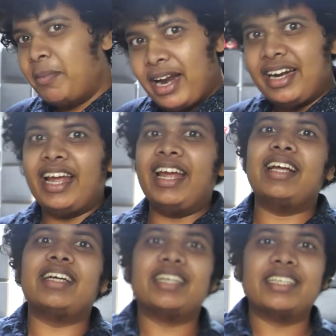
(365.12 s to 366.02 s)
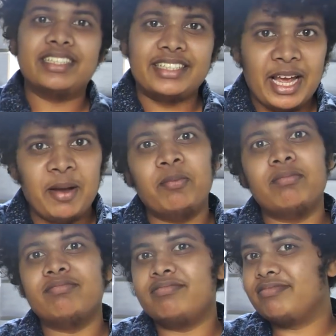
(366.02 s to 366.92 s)
சேம் லைட்டிங்
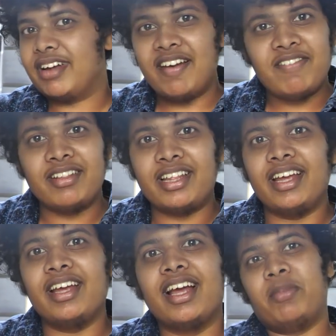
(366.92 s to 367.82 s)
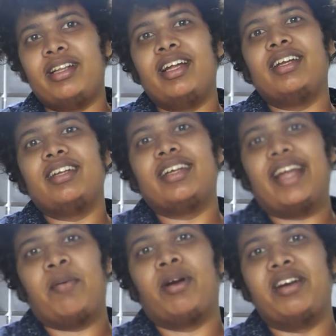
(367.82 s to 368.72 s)
சேம் எவ்ரி திங் பட் தென்
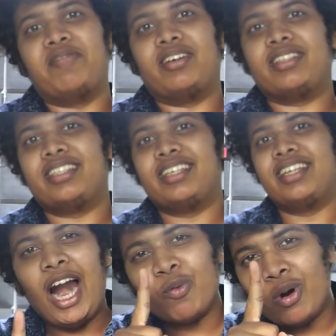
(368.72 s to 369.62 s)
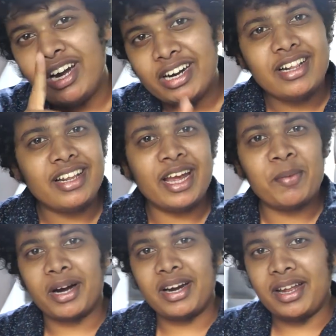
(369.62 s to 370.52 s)
கேமரா டிஃபர்ஸ் அண்ட் ஒன்லி இடத்துல
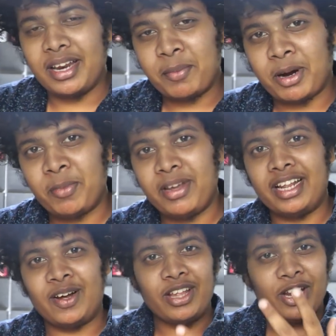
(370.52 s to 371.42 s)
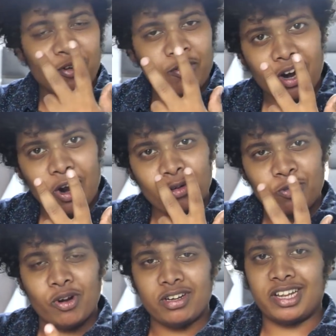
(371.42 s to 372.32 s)
நீங்கள் பா நீங்கள் நீங்கள் பார்ப்பீங்க அதாவது என்னோட
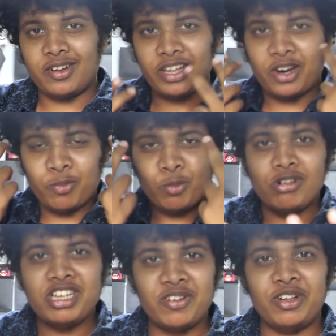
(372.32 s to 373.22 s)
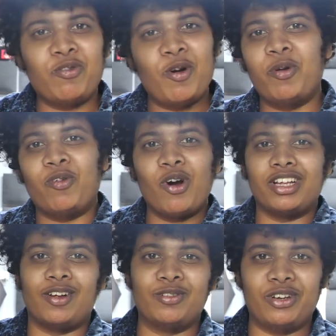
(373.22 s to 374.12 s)
ஆட்டோ ஃபோக்கஸ் அதாவது என்னோட மூஞ்சி வந்து எவ்வளோ
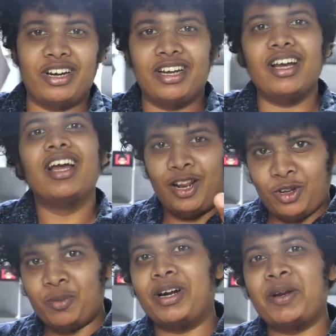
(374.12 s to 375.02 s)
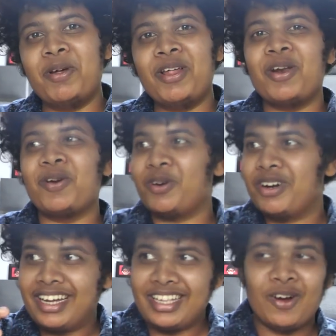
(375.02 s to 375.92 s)
ஃபோக்கஸ் ஆகும்னு சொல்லிட்டு அதில் கொஞ்சம் மட்டமாக தான்
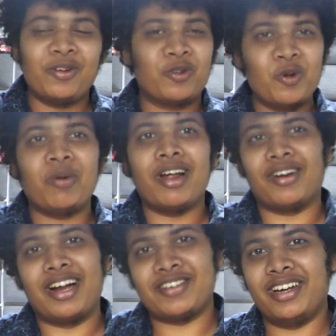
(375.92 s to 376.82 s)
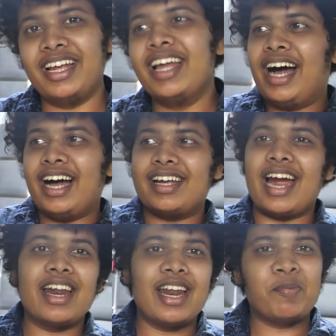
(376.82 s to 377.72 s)
இருக்கும் இதில் கொஞ்சம் சூப்பராக இருக்கும் ஆக்சுவலி
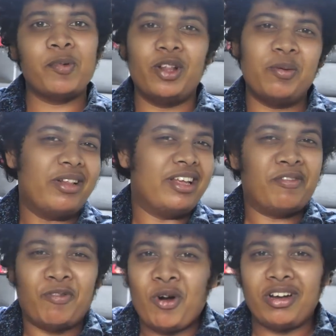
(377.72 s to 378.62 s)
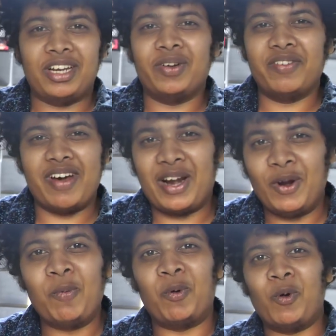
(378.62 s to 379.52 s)
கேனன் எப்பயுமே வந்து பார்த்தீங்கன்னா ஃபோக்கஸில் வந்து
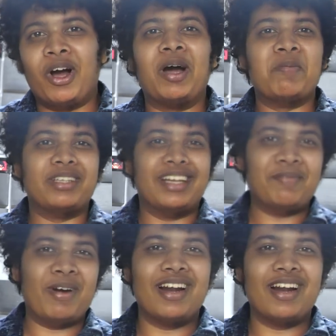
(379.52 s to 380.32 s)
வேறு லெவல் பண்ணுவாங்க பட் தென்